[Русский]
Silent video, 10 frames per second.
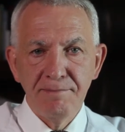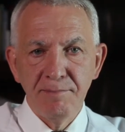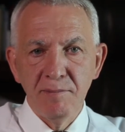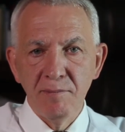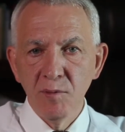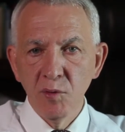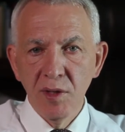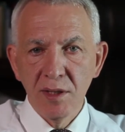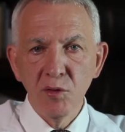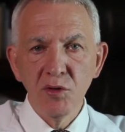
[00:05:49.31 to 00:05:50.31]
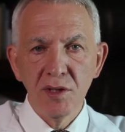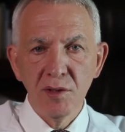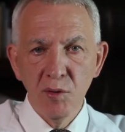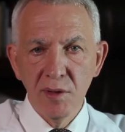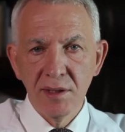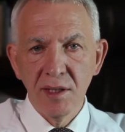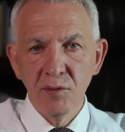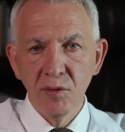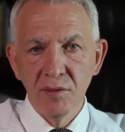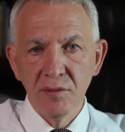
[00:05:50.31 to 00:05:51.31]
У нас очень строгий
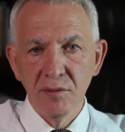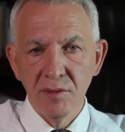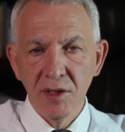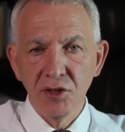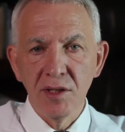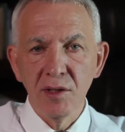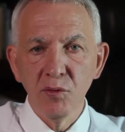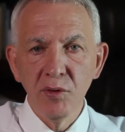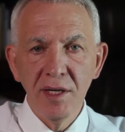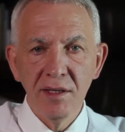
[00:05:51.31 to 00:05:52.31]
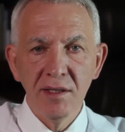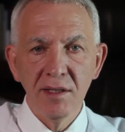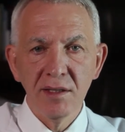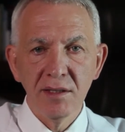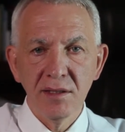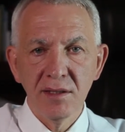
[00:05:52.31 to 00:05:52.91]
закон в отношении курения.